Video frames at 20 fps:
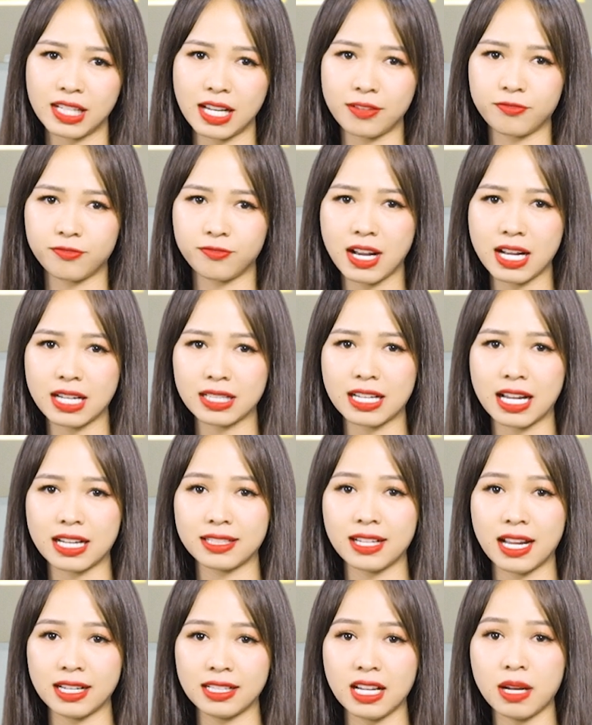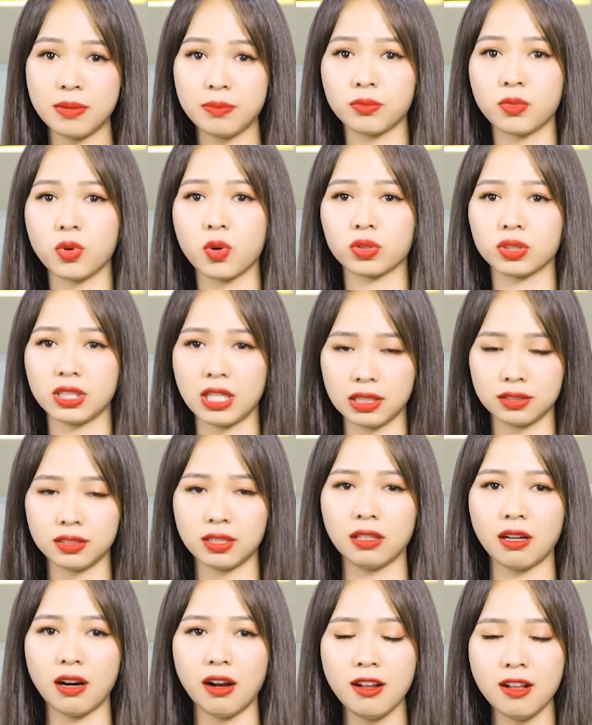lạm phát lại đẩy lên một lần
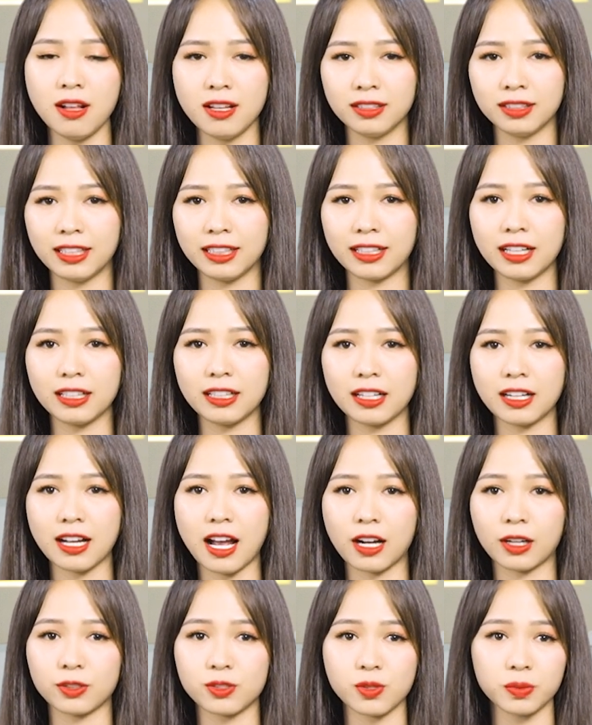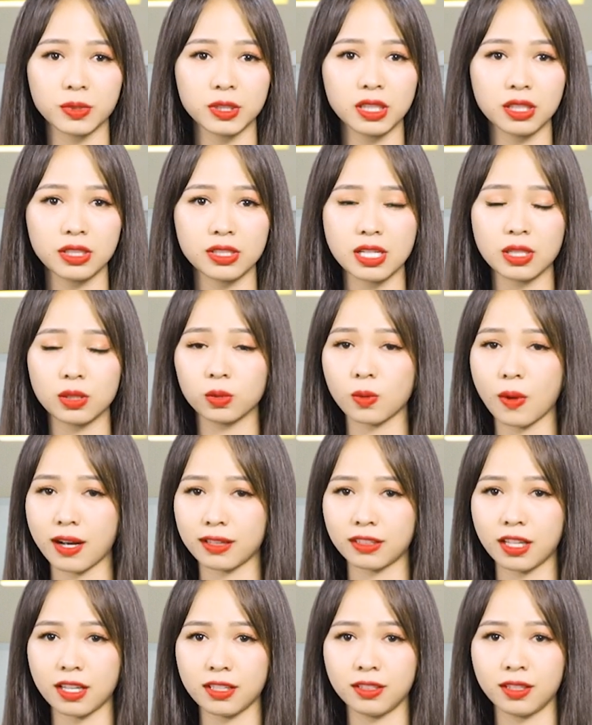nữa khi các ngân hàng trung ương trên
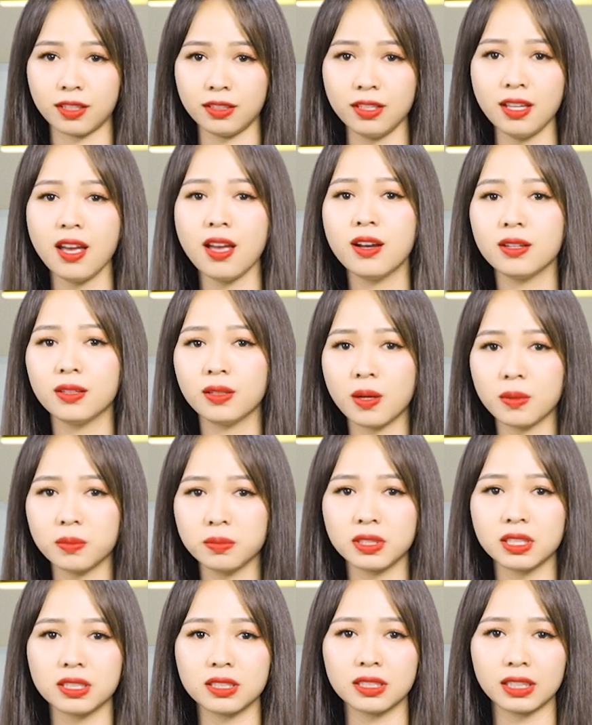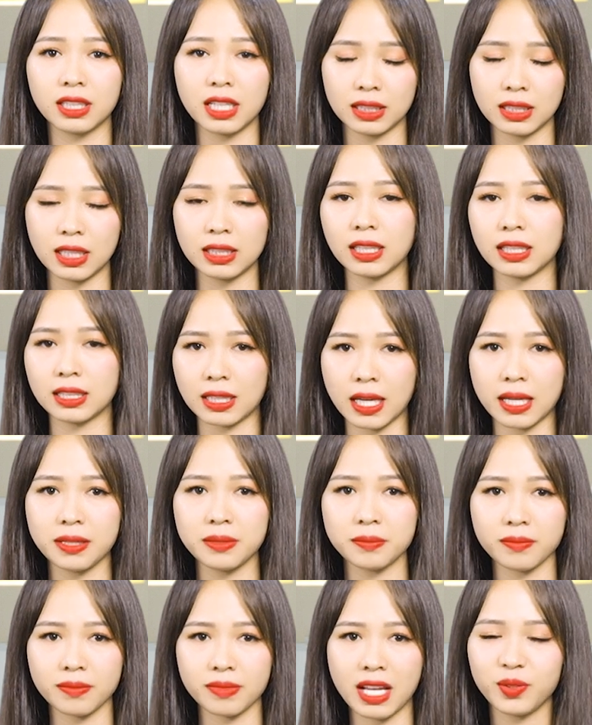toàn thế giới không ngừng kích thích kinh
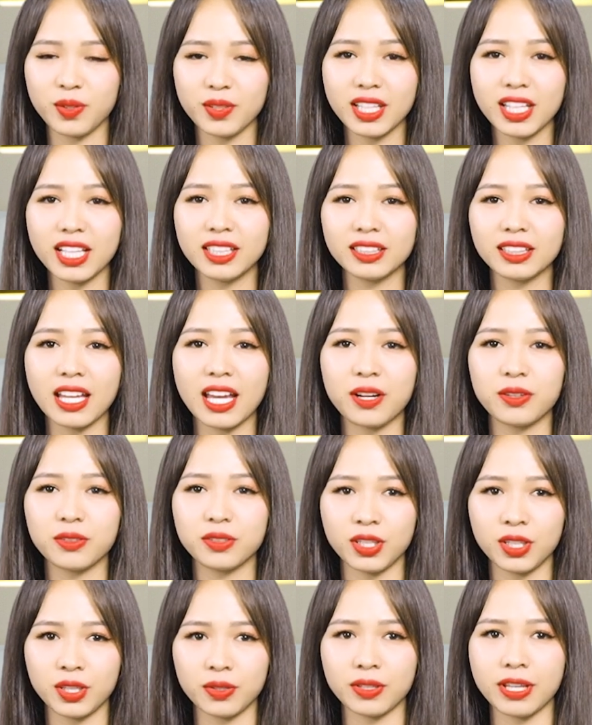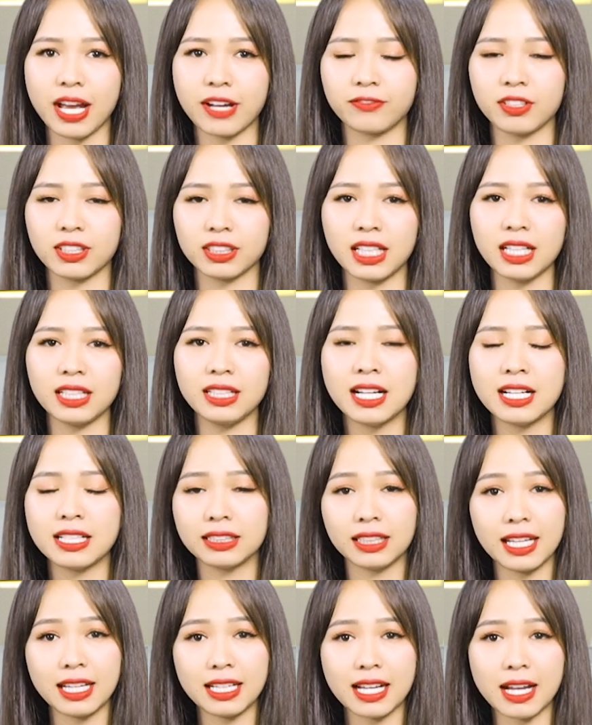tế. Tuy nhiên, theo nhiều nhà phân tích
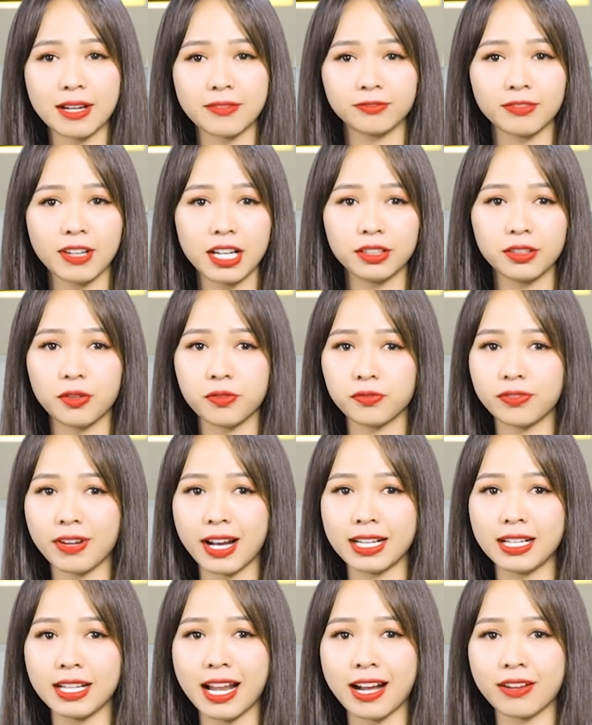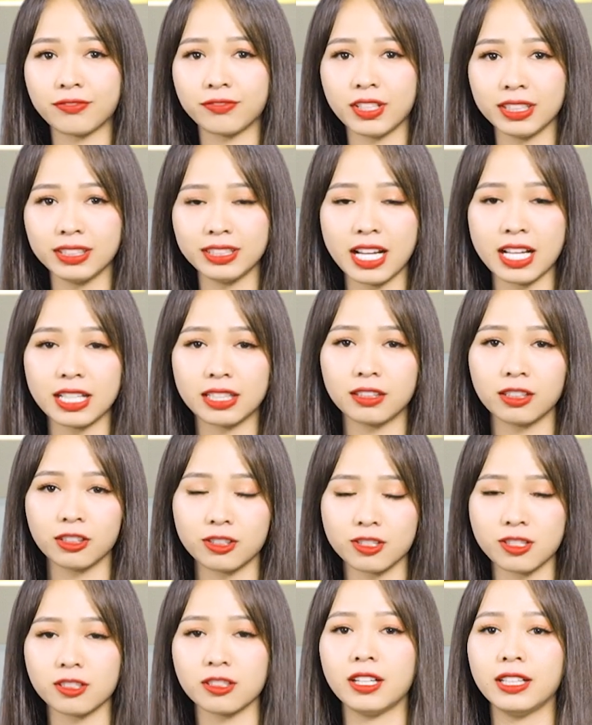thì lạm phát không phải là vấn đề thực
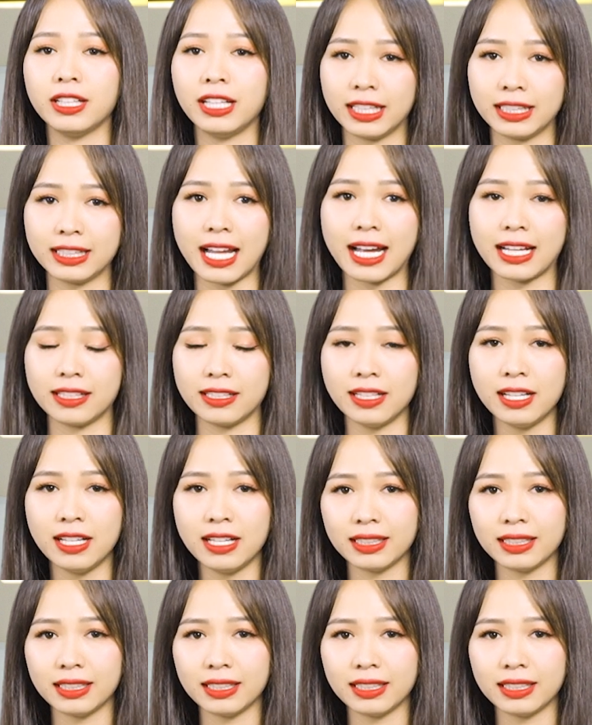sự ở hiện tại.